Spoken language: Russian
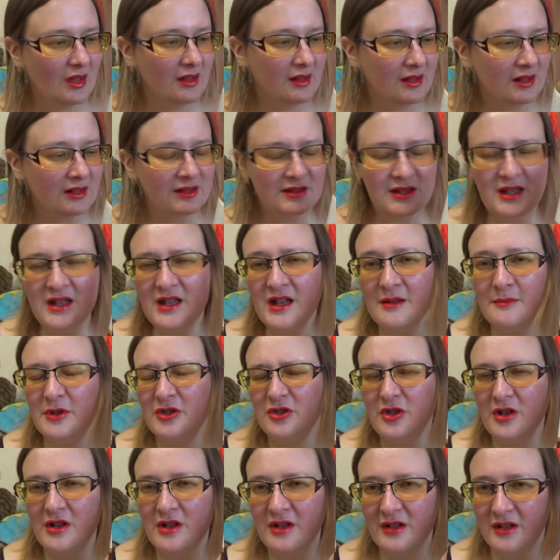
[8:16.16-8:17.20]
когда я
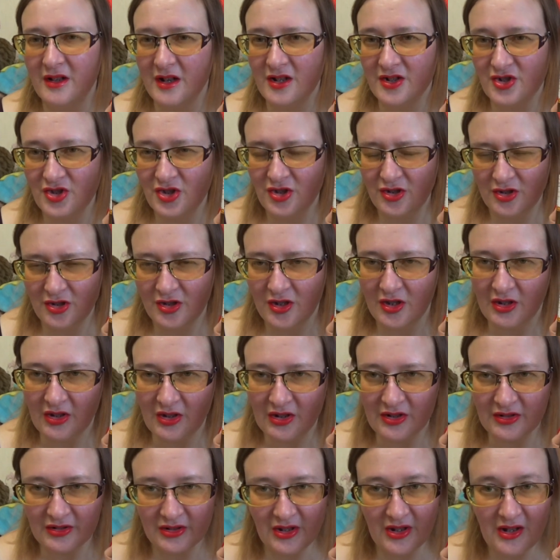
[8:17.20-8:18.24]
мыла каждый день,
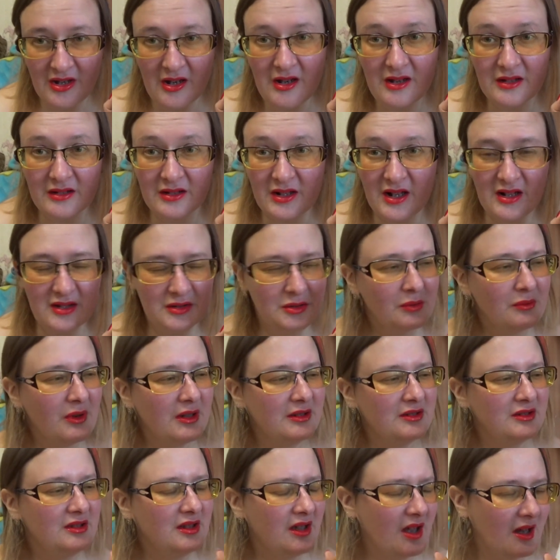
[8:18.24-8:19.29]
когда раз
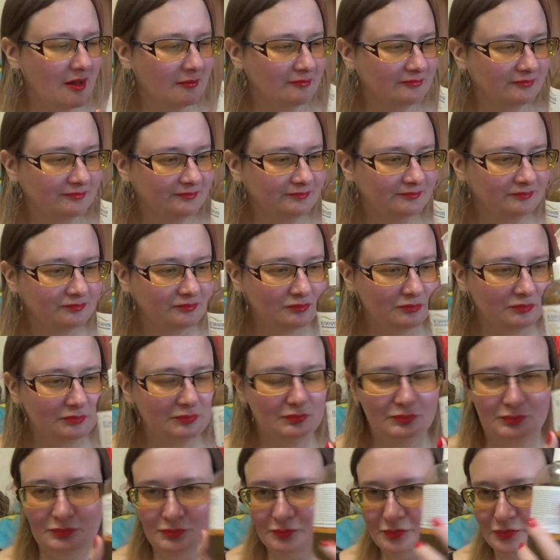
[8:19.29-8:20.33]
два дня,
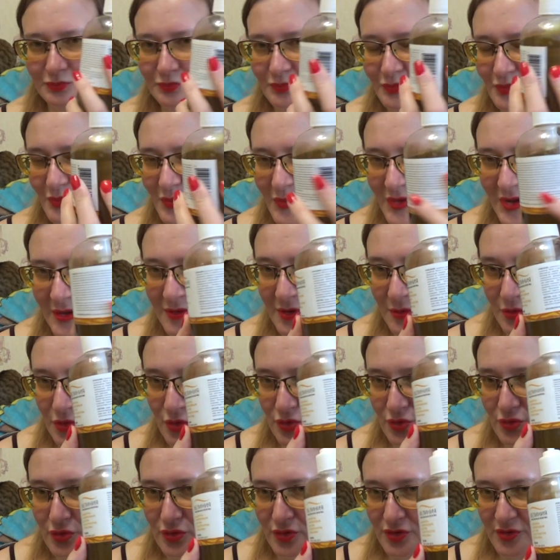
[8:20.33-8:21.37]
совсем
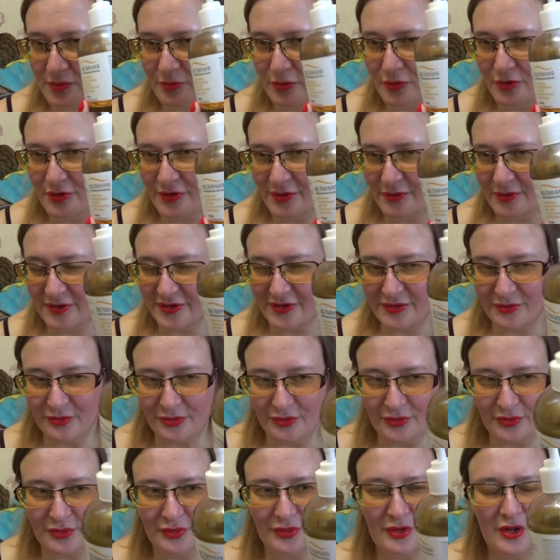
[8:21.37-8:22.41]
чуть-чуть использовалась.
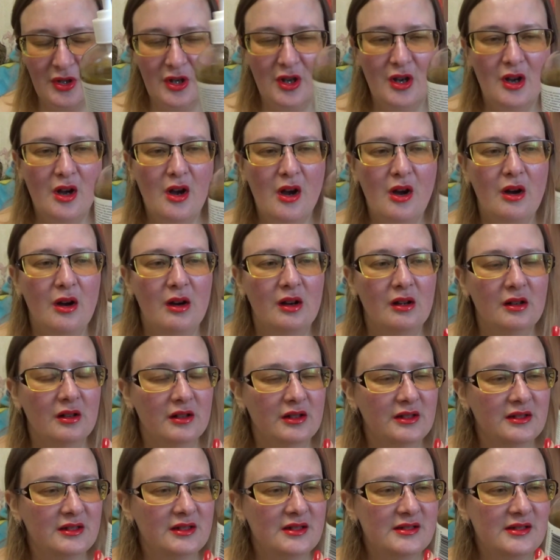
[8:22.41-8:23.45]
Вот. А,
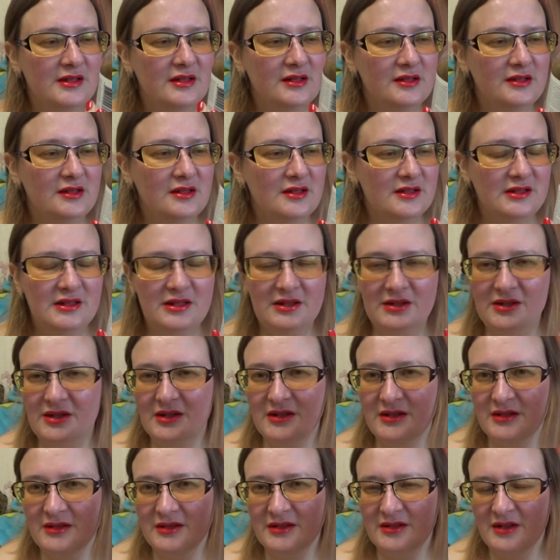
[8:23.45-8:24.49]
если ты,
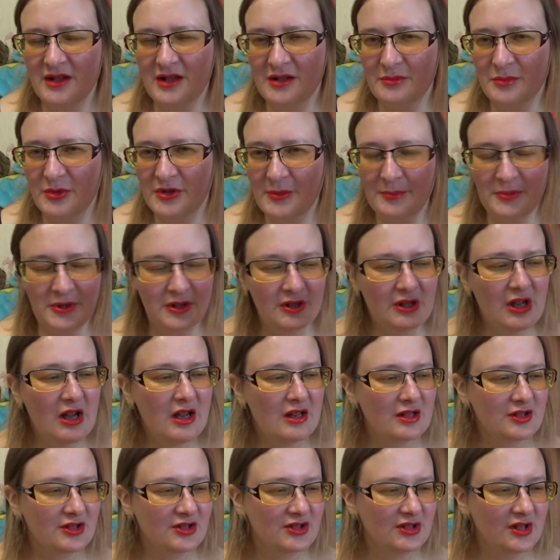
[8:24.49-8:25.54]
зритель, как бы
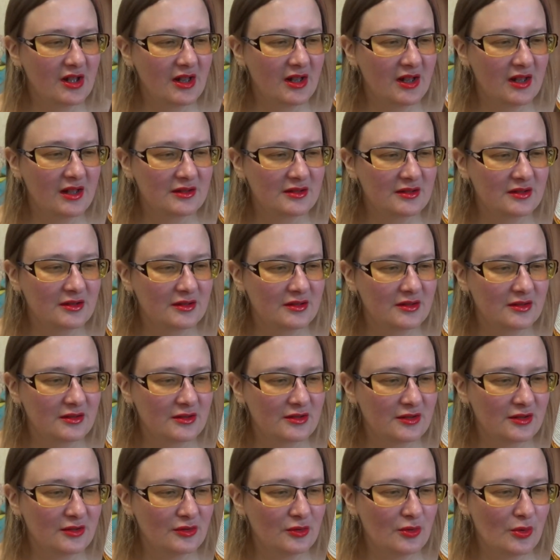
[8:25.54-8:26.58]
напрягаешься от э,
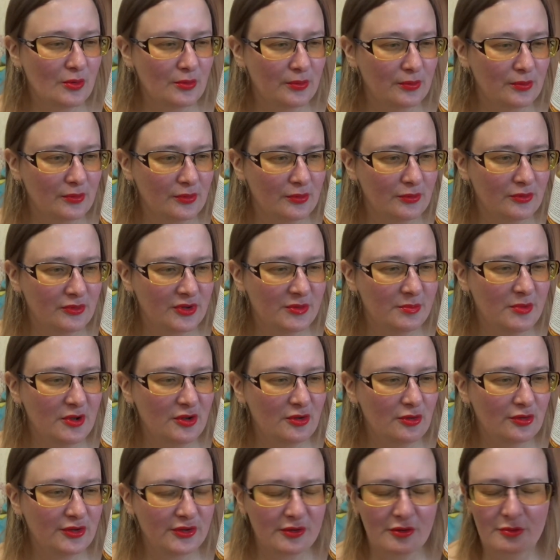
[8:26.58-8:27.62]
слов э, с
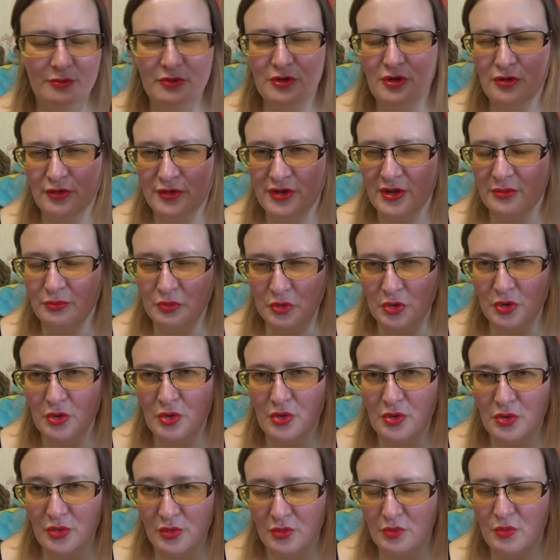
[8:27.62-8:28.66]
березовым дегтем,
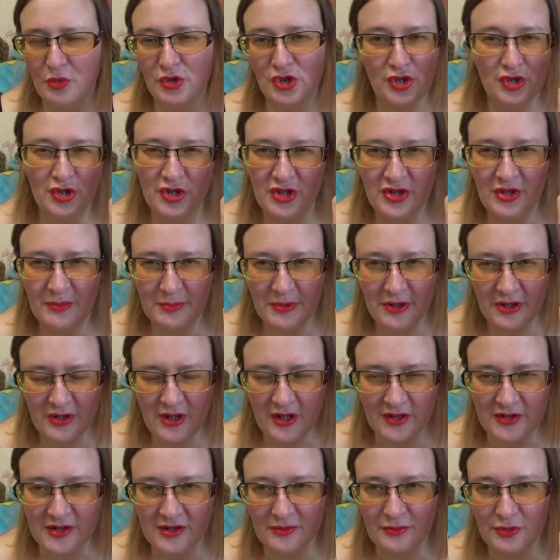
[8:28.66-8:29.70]
то можешь не
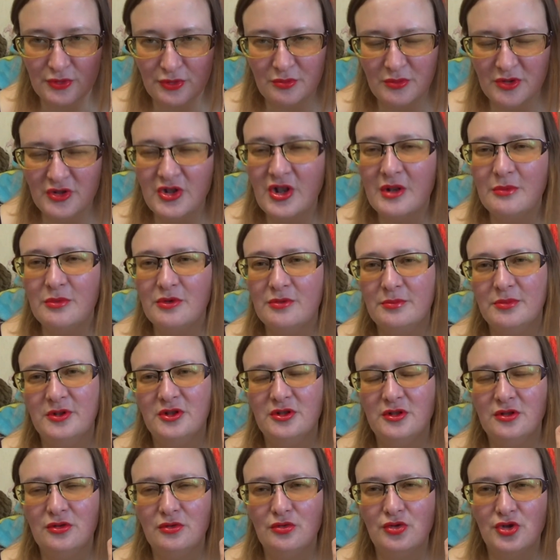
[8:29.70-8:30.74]
напрягаться. Вот у меня был
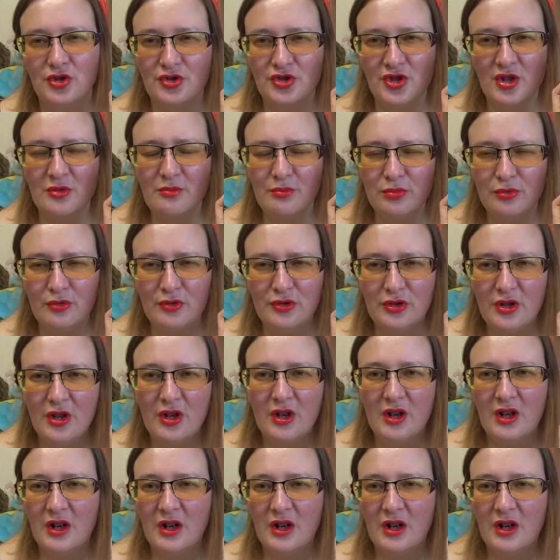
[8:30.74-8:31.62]
предыдущий шампунь